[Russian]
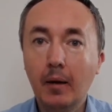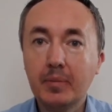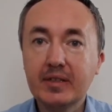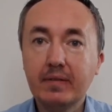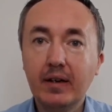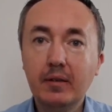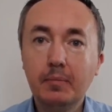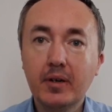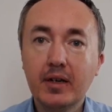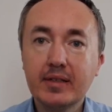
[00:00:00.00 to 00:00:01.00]
По
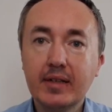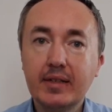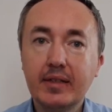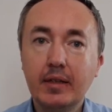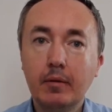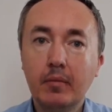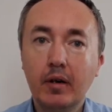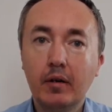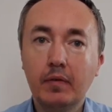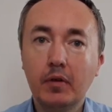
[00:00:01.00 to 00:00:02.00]
своим показателям
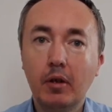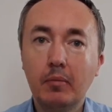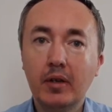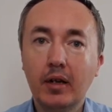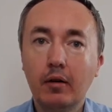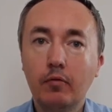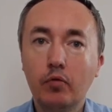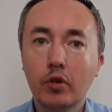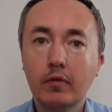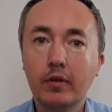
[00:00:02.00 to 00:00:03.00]
э, в
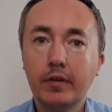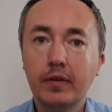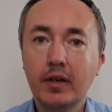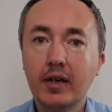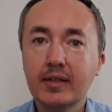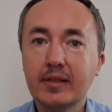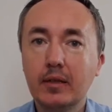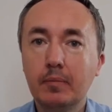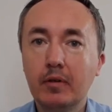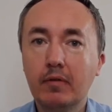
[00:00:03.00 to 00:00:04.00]
мировой
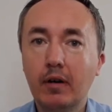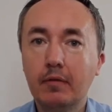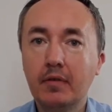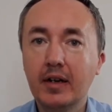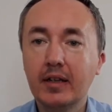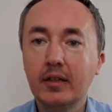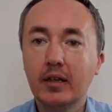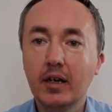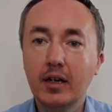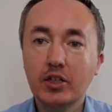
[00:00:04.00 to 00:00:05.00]
квалификации
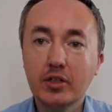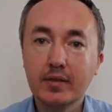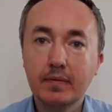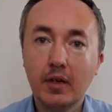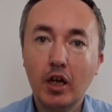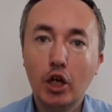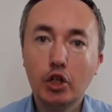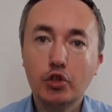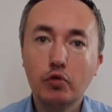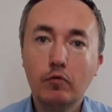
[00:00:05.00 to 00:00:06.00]
пивоваренных качеств
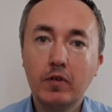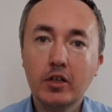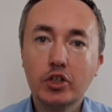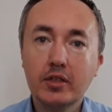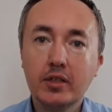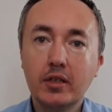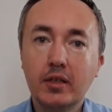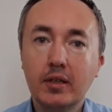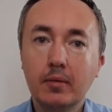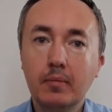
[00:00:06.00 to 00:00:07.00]
Чувашский
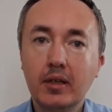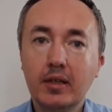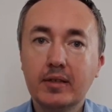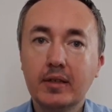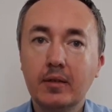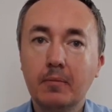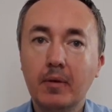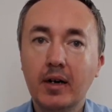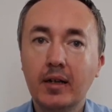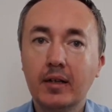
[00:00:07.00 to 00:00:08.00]
хмель
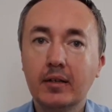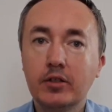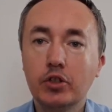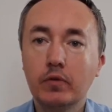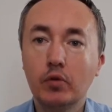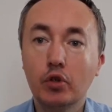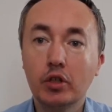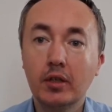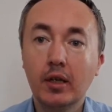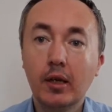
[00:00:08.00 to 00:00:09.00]
занимает
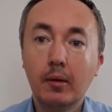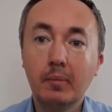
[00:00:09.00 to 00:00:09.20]
4-5